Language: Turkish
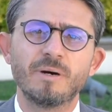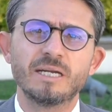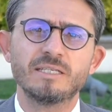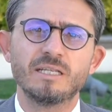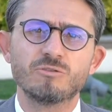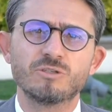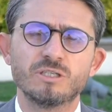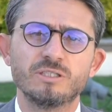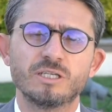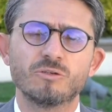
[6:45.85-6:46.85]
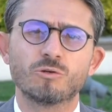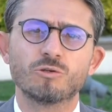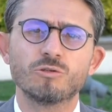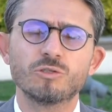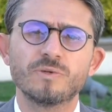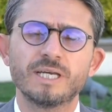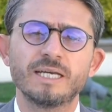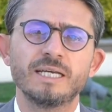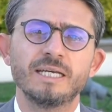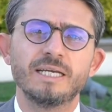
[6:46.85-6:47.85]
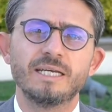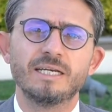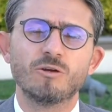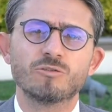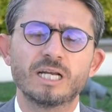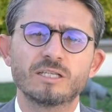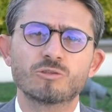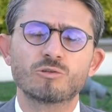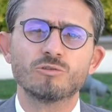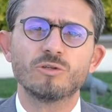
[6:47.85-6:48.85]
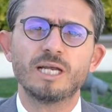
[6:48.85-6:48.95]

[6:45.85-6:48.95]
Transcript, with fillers: pariteler üzerinden okuyoruz ve e, özellikle son